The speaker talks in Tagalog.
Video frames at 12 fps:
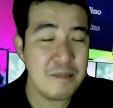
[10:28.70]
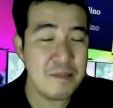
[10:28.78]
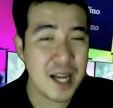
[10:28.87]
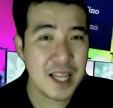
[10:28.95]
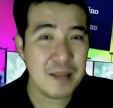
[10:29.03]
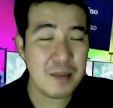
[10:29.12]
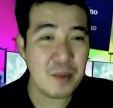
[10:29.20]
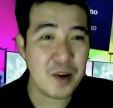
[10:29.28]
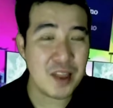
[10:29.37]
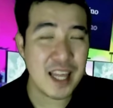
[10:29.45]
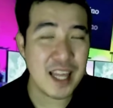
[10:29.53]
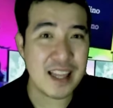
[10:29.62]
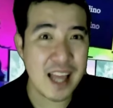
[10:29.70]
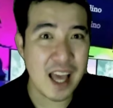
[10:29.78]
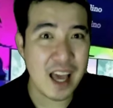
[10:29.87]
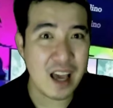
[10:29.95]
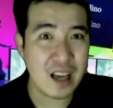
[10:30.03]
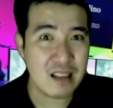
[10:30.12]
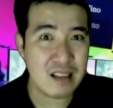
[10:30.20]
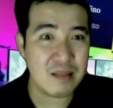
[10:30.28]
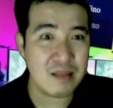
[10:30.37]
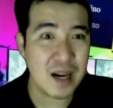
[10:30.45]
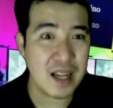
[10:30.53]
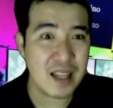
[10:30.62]
Bakit naman birthday
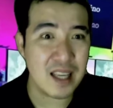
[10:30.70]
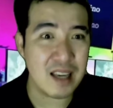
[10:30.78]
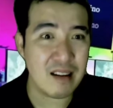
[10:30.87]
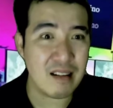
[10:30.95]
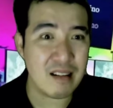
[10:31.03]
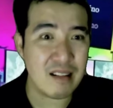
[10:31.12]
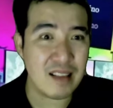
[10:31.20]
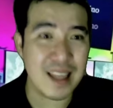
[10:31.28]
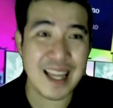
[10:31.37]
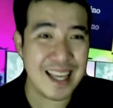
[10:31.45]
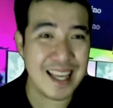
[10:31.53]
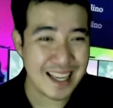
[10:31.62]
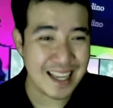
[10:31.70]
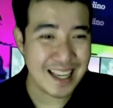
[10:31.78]
sex, mga dear? Chari!